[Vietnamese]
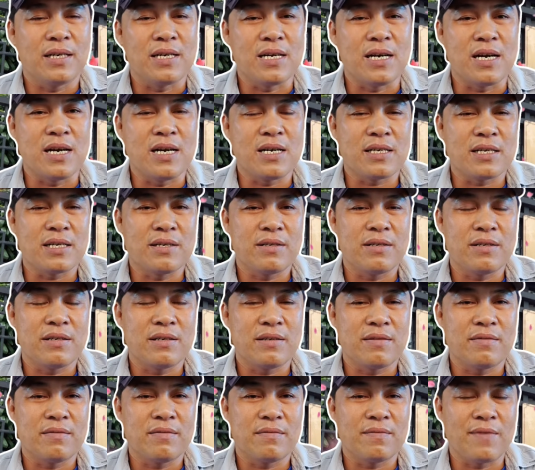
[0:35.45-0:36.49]
à,
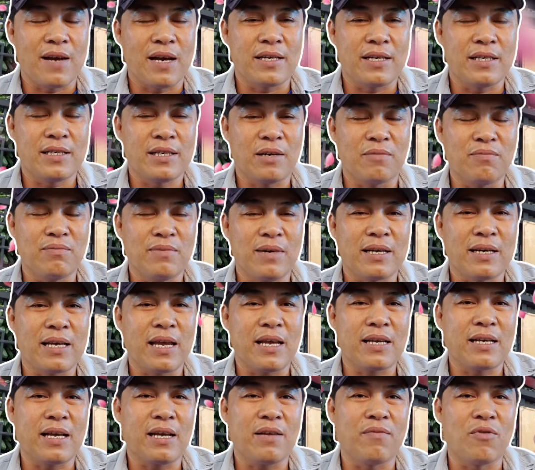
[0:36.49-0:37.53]
vậy trong à,
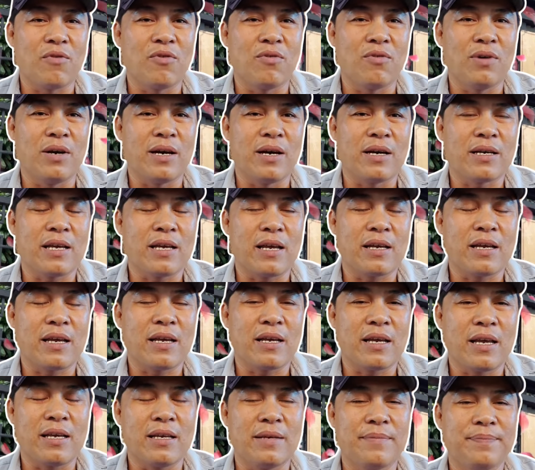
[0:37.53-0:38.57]
cái cái vụ à, cái
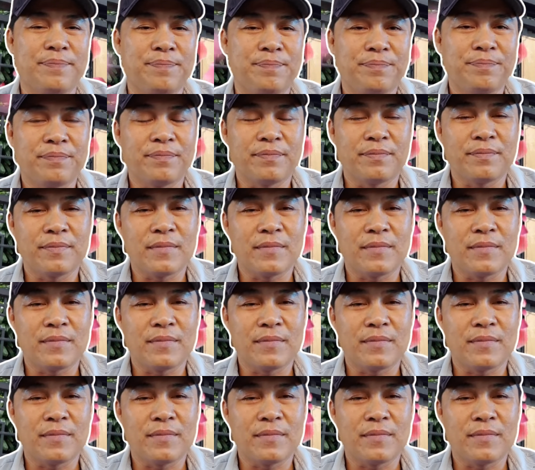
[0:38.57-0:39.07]
cái cái um,